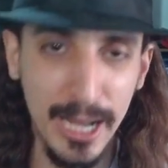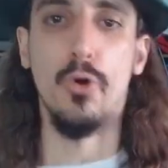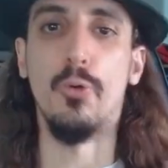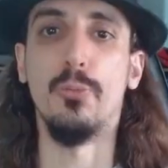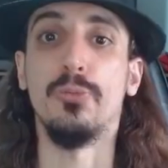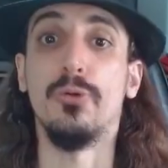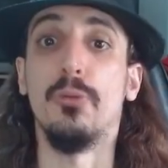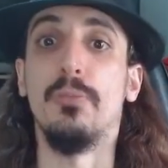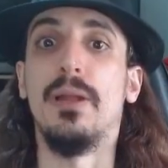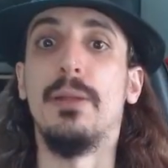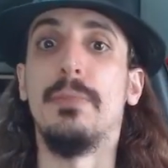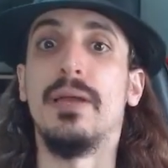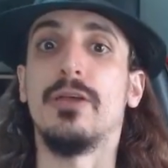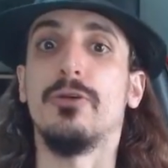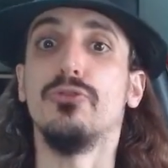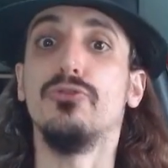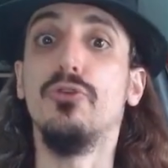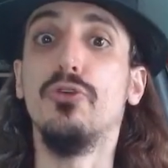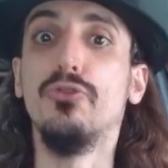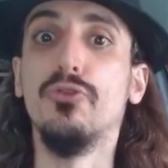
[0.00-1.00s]
O problema é
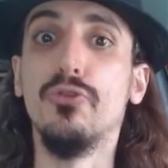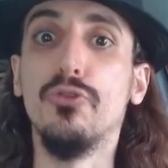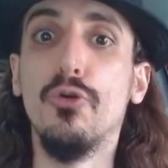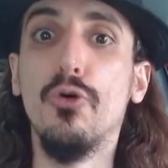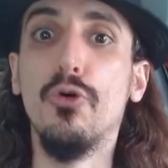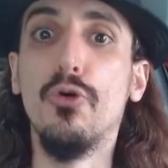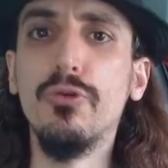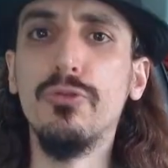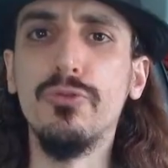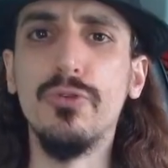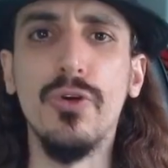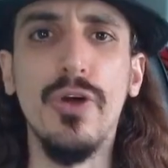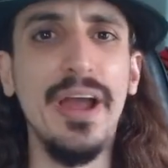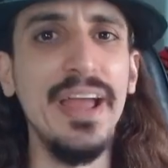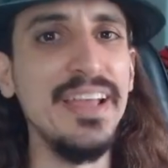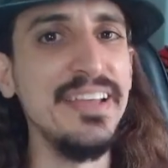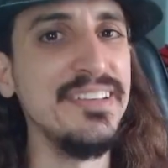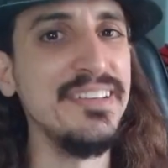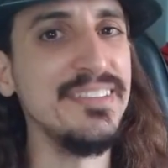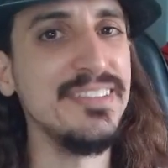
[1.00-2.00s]
que o dono novo
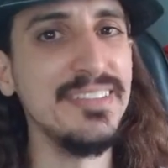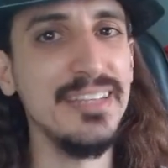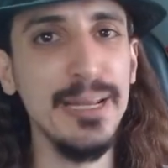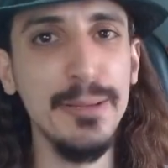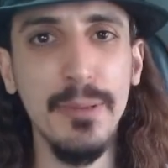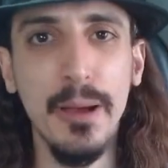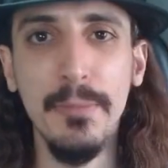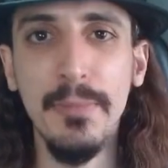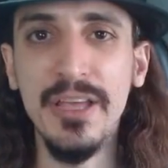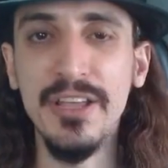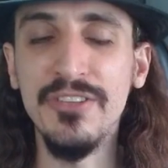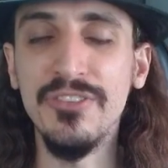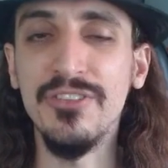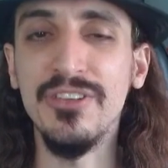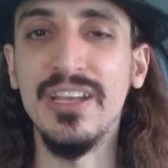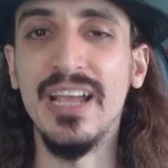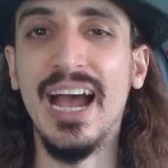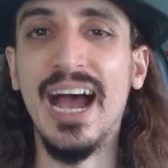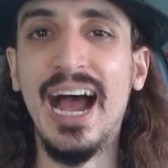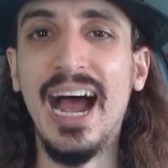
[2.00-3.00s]
é
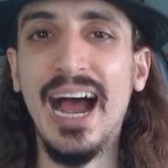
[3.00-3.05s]
extremamente